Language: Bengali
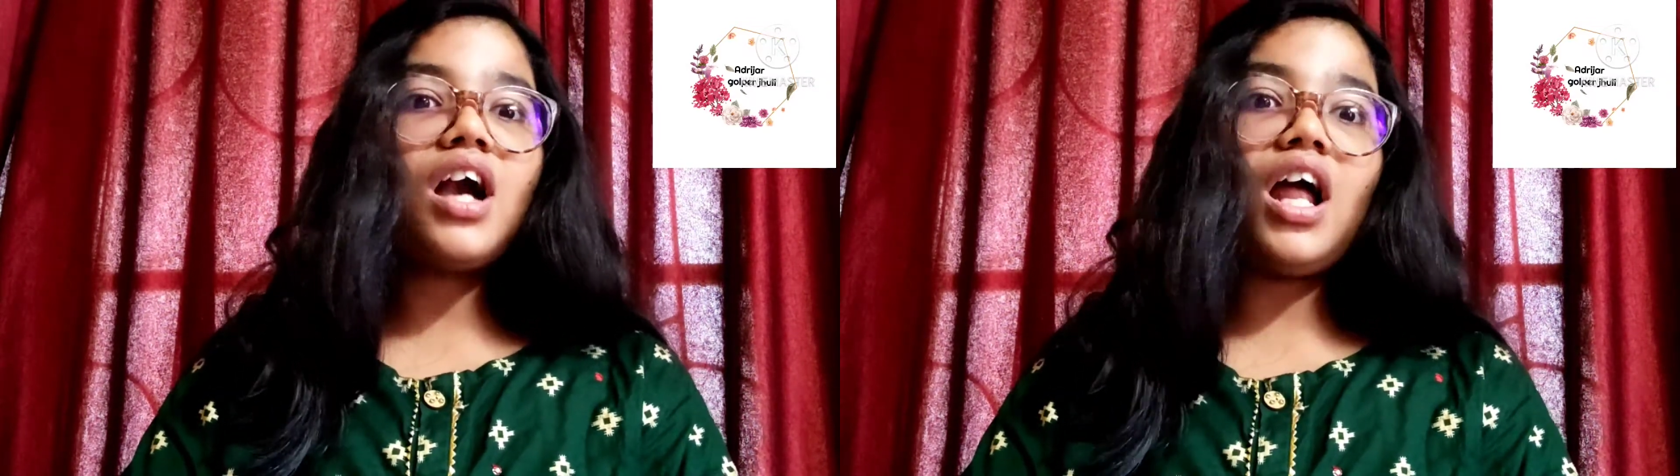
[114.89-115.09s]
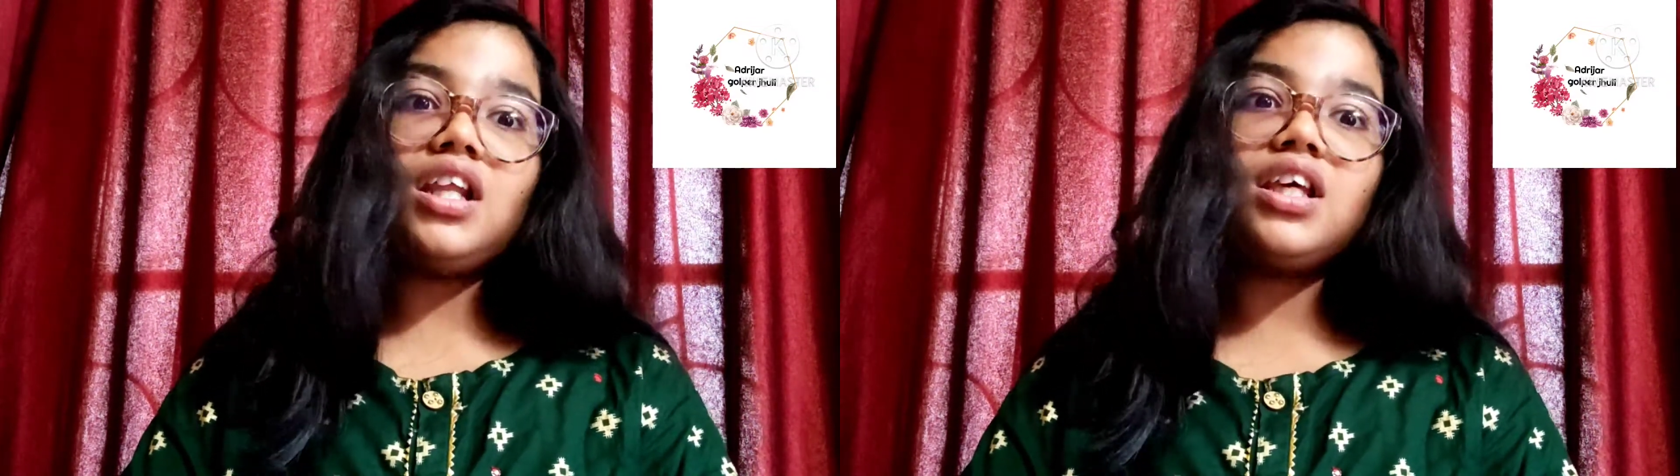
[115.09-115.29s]

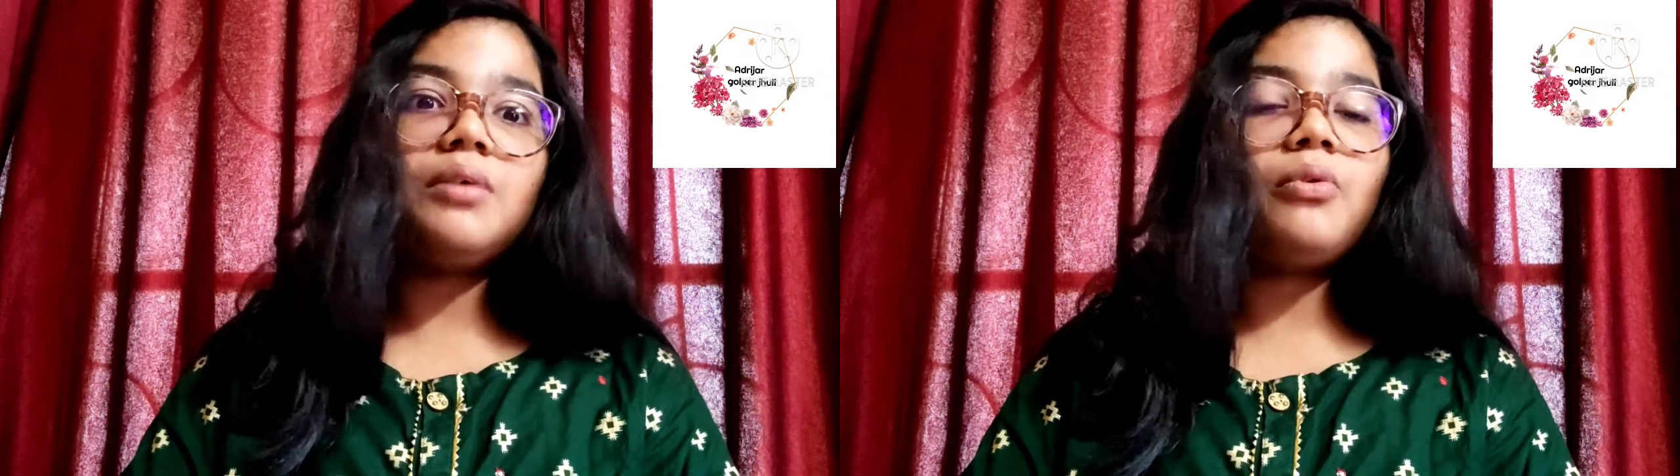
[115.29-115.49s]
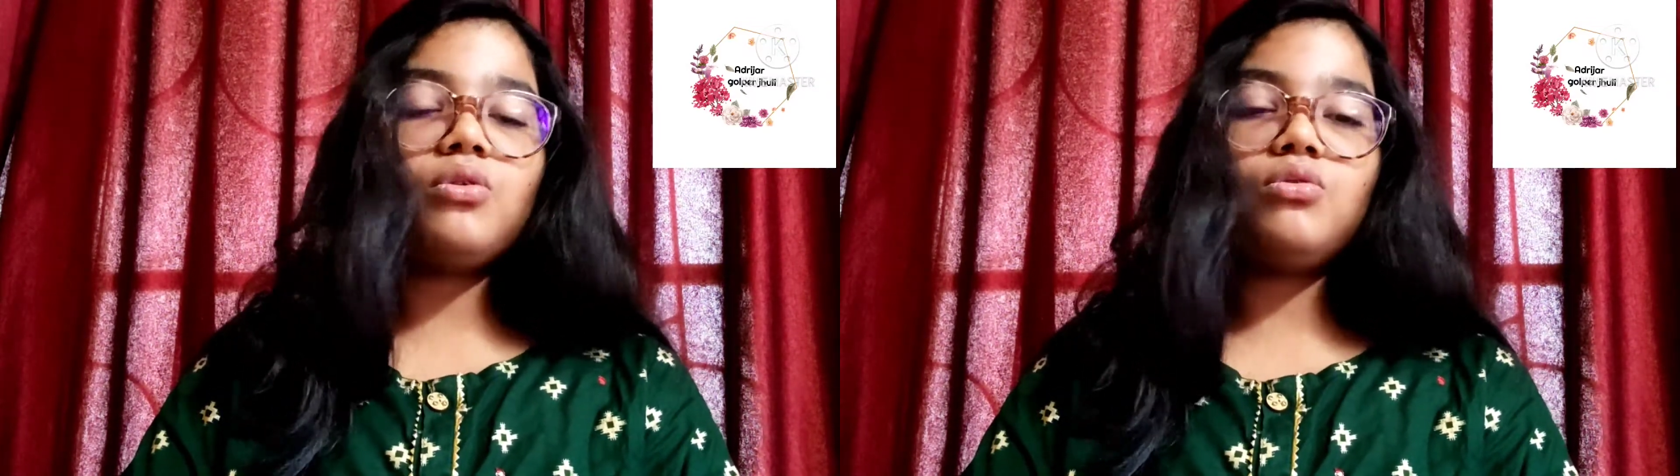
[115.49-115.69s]
কালকে
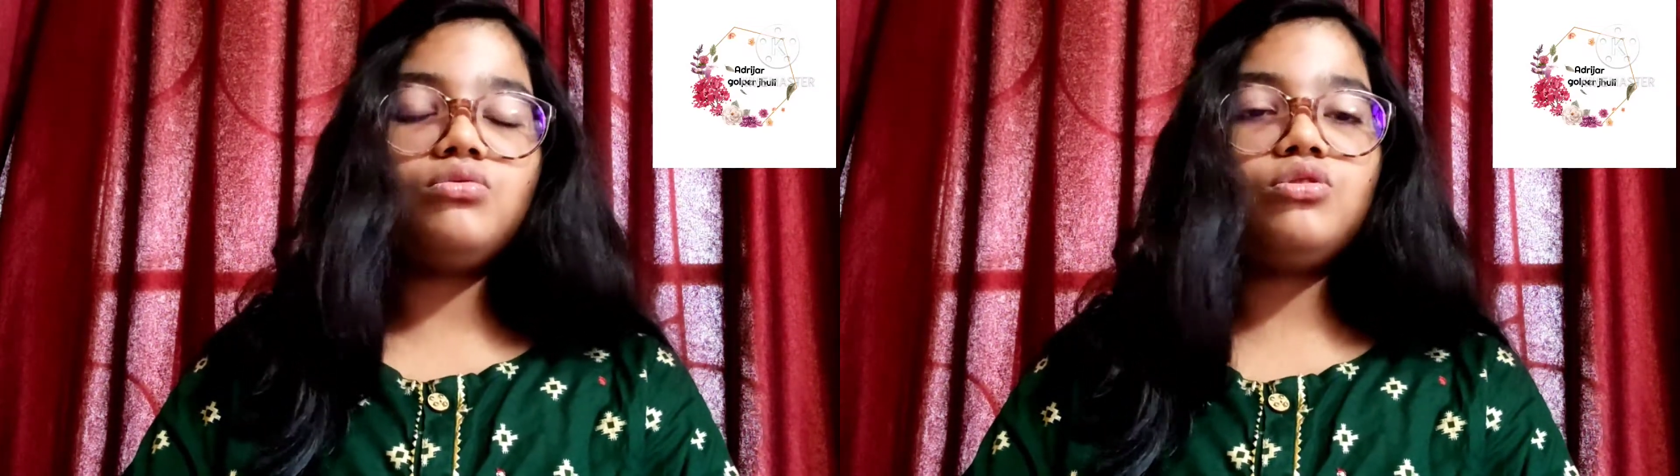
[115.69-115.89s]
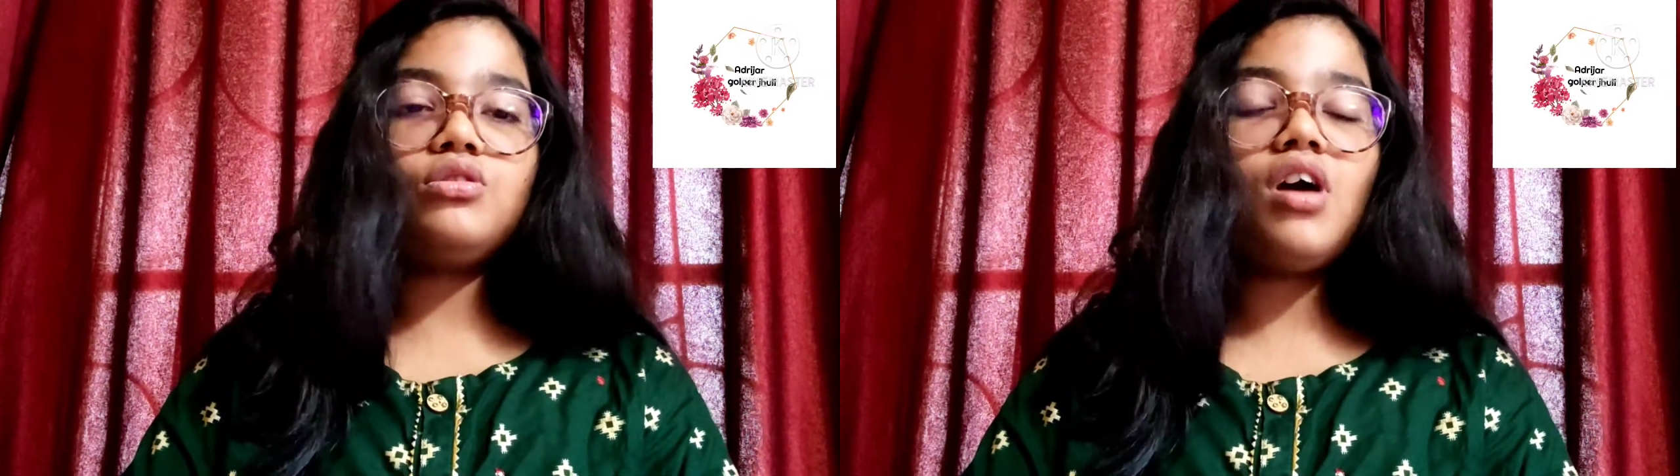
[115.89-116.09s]

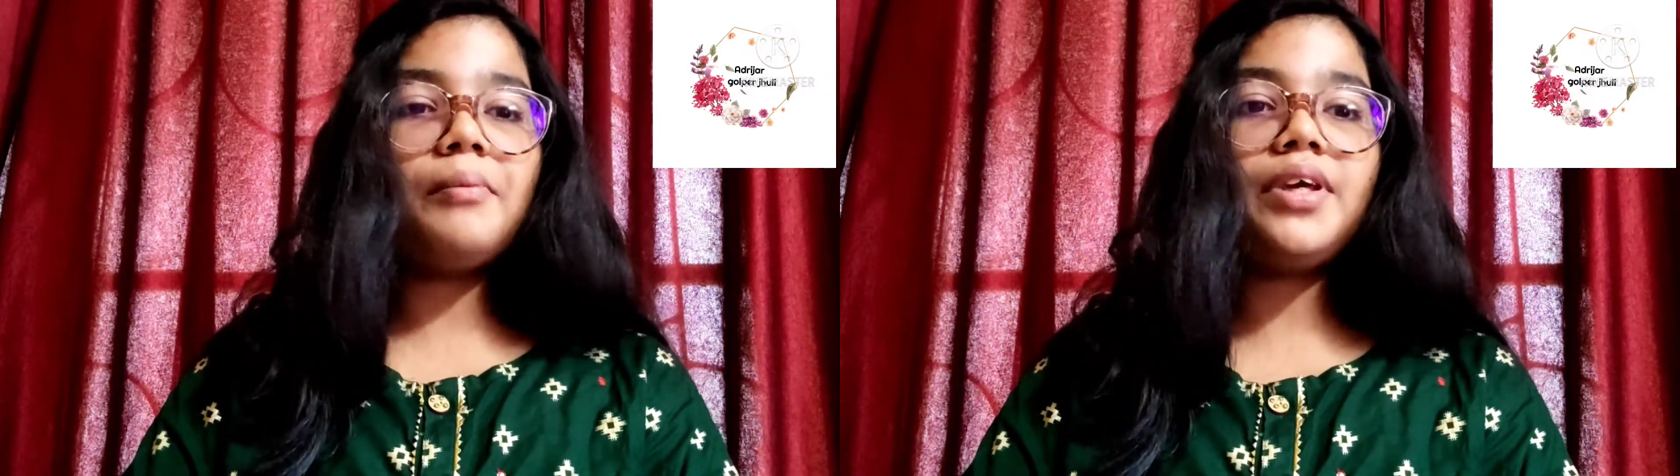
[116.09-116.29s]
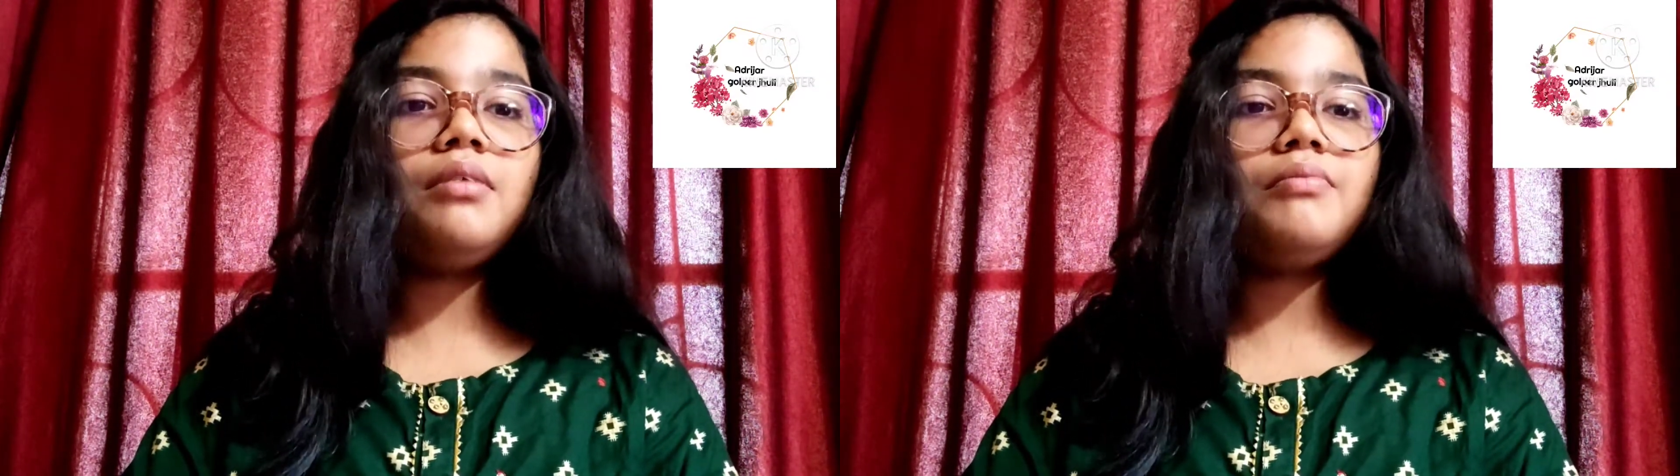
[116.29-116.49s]
বরঞ্চ
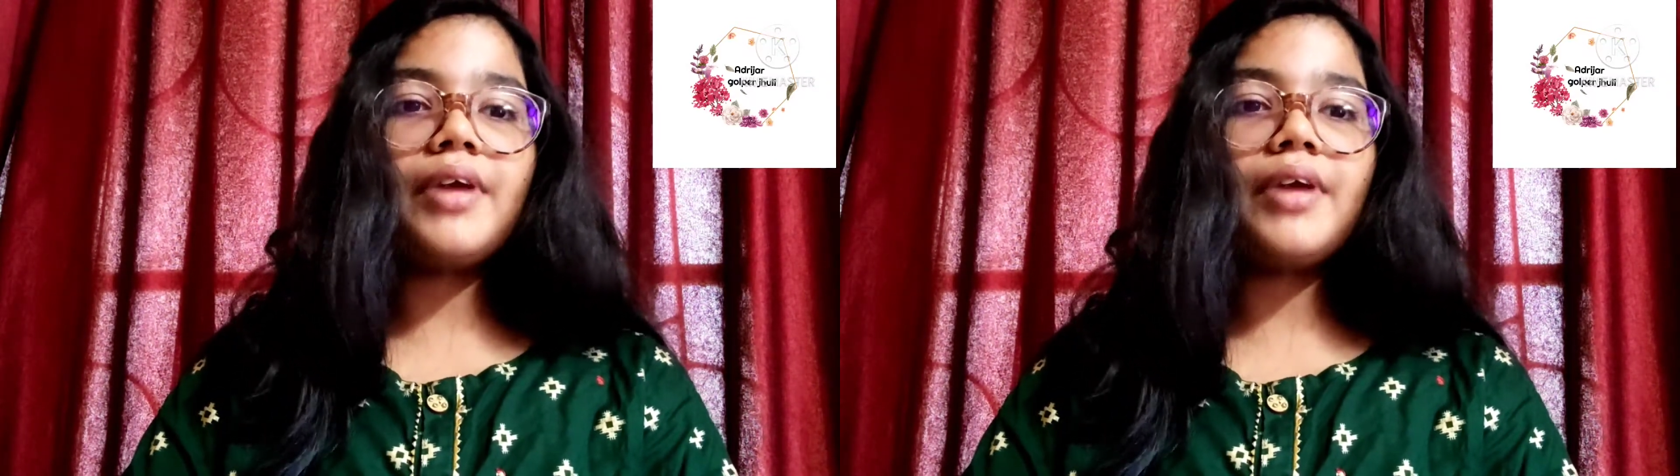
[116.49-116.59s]
আমি